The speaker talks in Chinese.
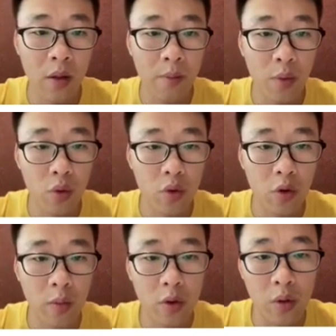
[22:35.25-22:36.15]
比如说
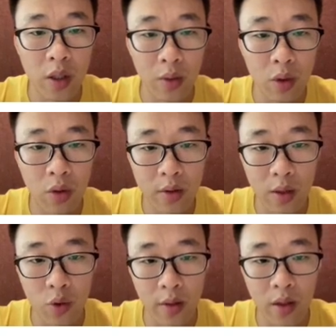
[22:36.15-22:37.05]
我们从前端框
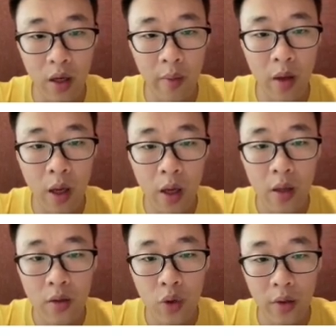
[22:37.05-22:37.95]
架转到
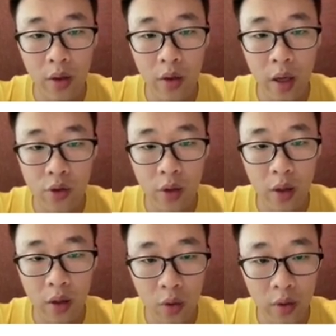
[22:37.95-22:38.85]

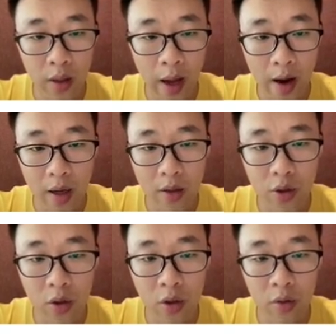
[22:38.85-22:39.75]
HLO 的 IR 的
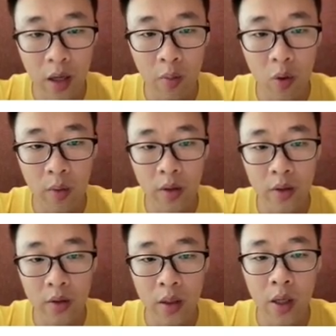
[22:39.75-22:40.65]
时候，那么我
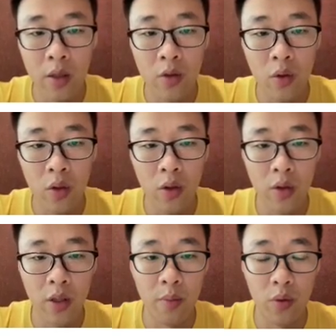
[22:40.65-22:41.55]
们就会有一
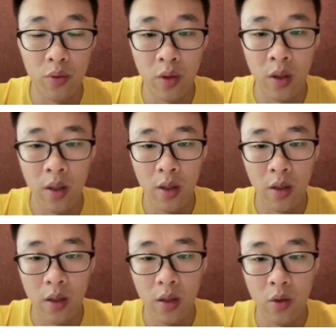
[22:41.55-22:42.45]
些，比如说
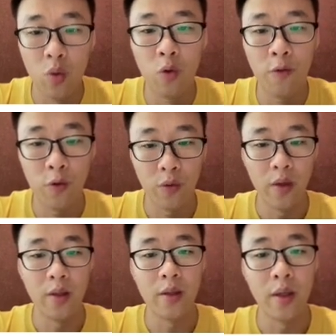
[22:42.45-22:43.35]
用户赋予
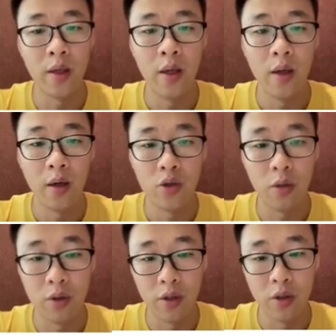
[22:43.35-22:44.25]
了一些
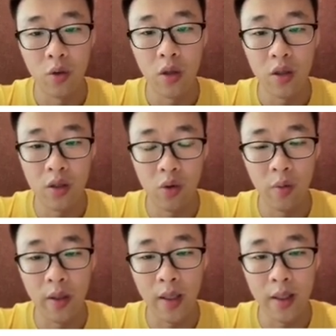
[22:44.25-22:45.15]
shape 信息，或者是我
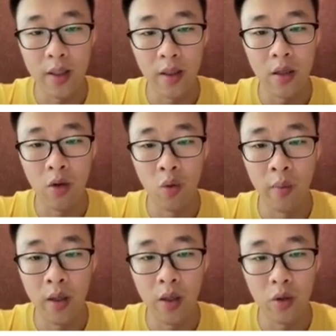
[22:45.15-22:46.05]
们刚才讲的，我
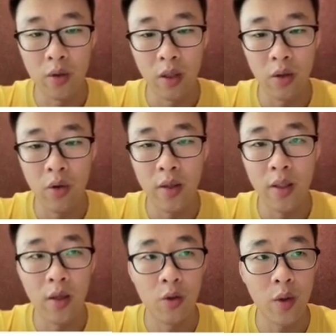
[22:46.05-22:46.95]
们可以从前端框架
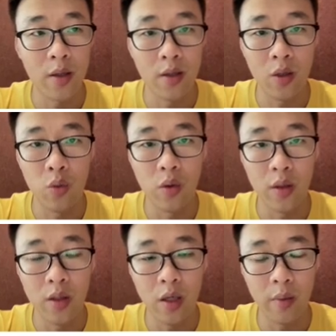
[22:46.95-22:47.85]
的算子的语
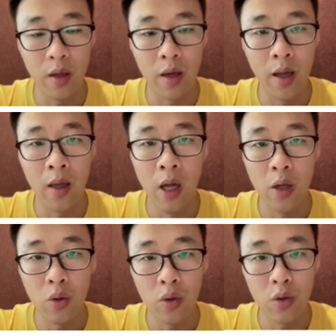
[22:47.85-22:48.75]
义上面来
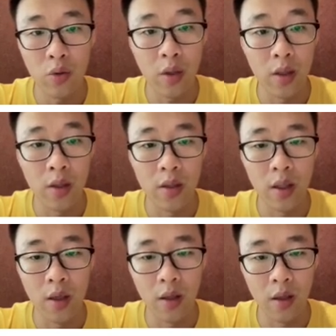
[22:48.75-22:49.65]
推断出的一
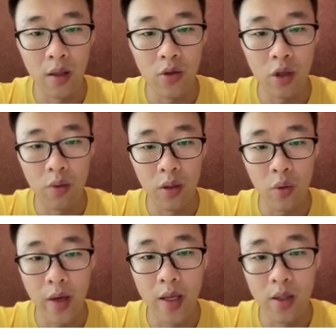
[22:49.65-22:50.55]
些shape 的
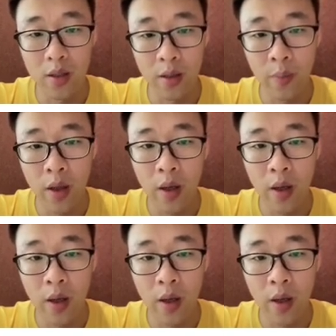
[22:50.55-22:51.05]
关联信息。